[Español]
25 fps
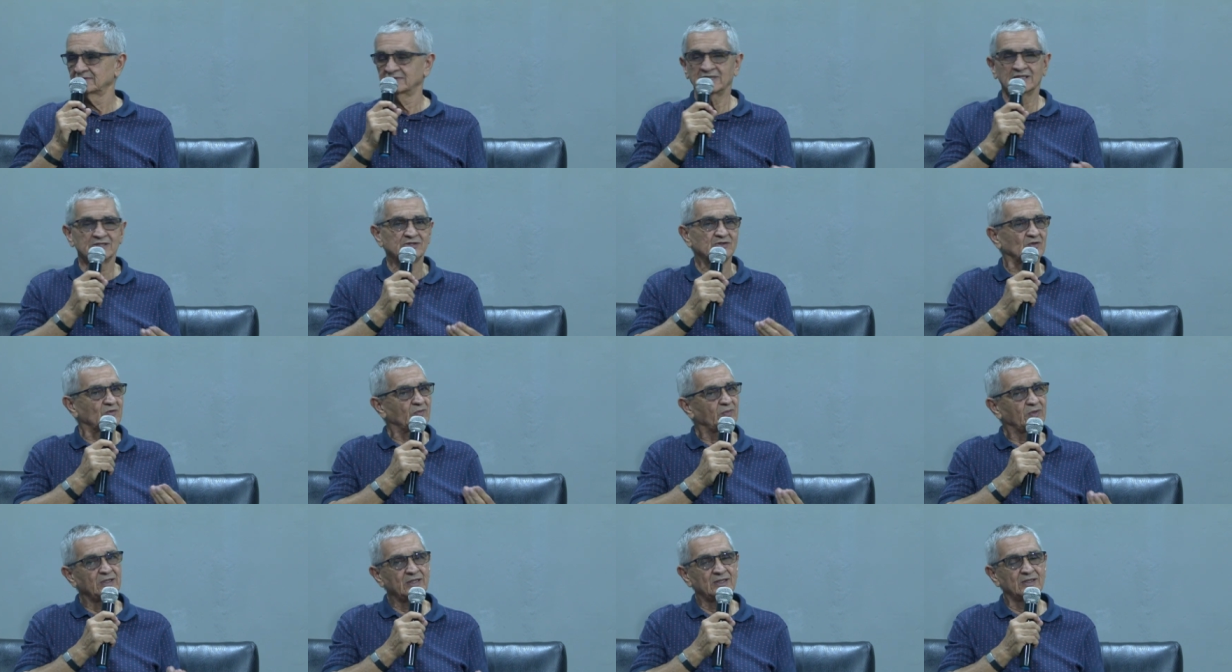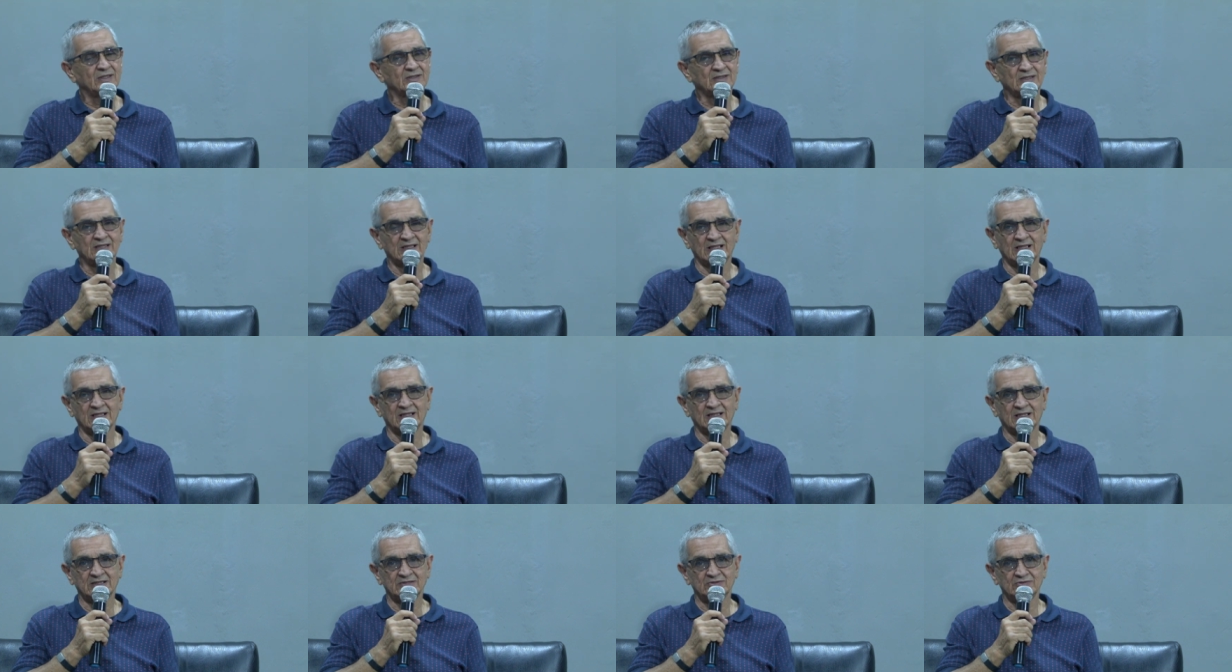ya se olvidan de
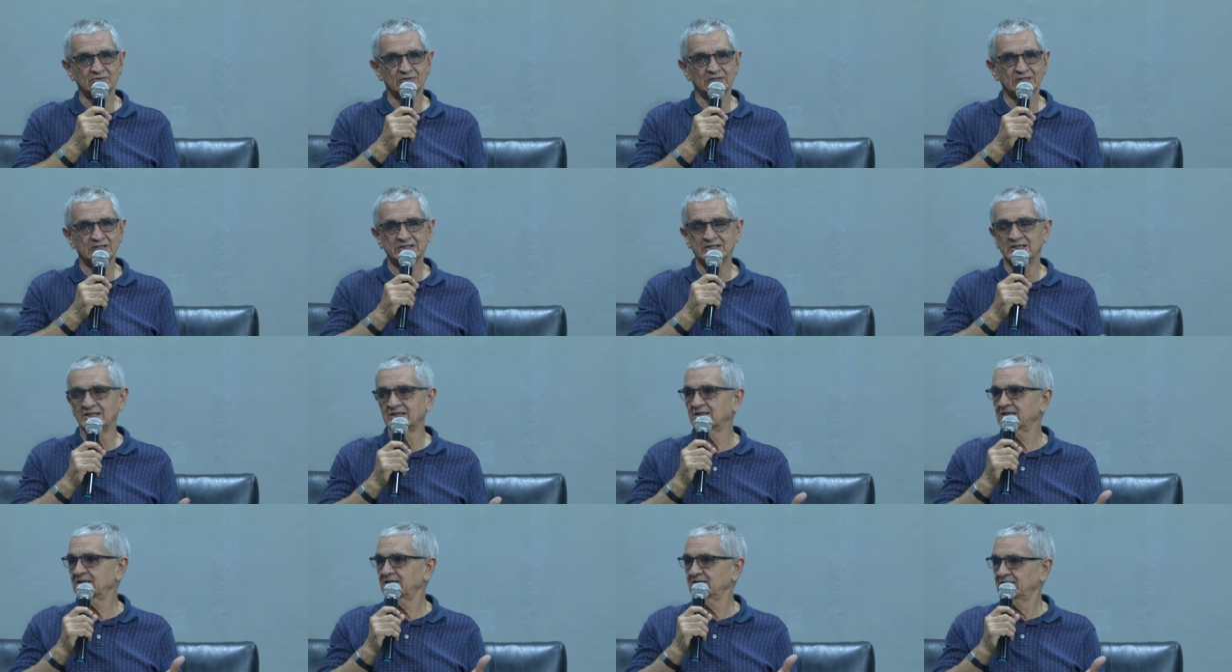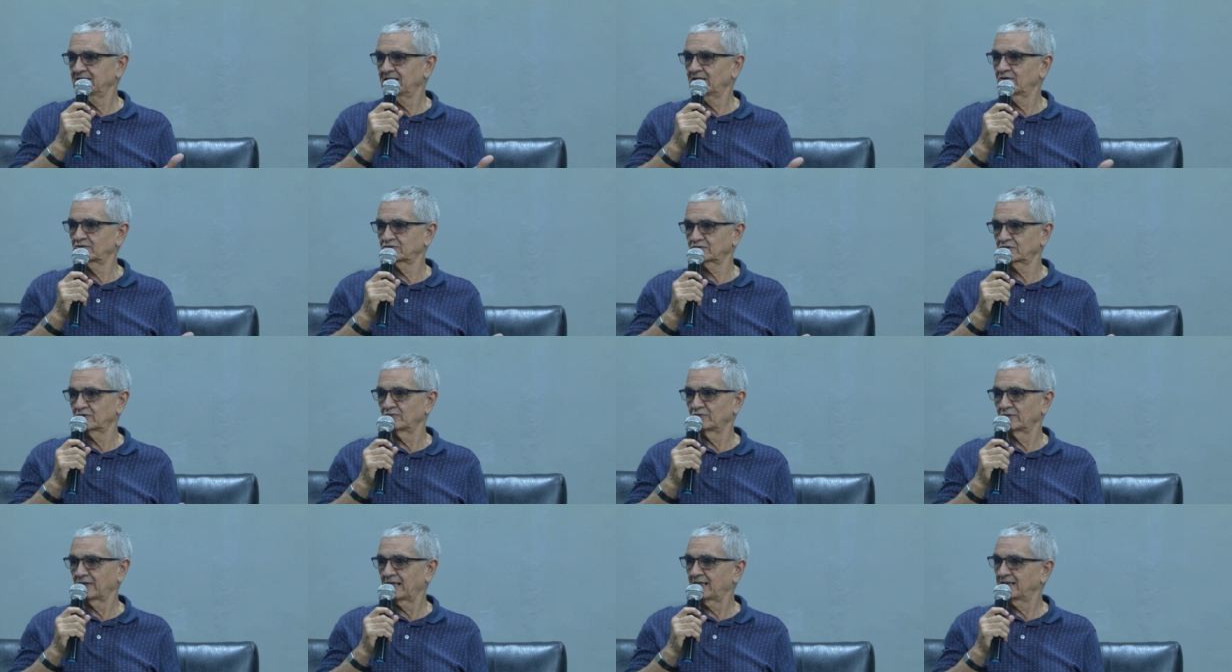la razón de ser de los
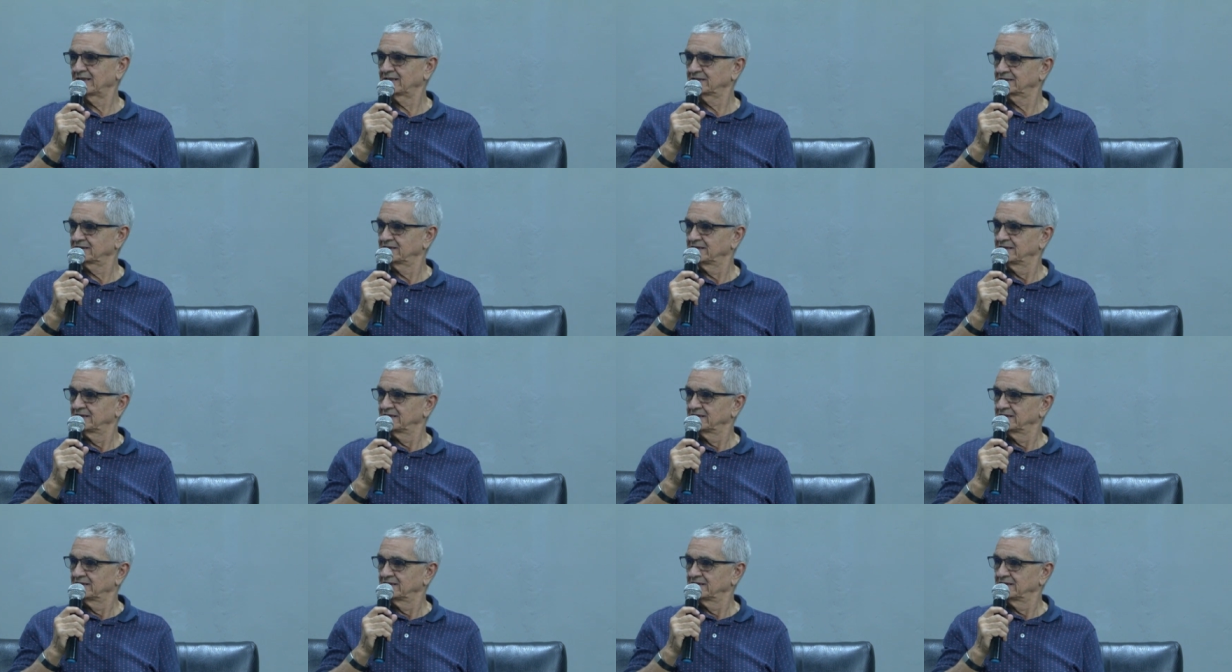comunales,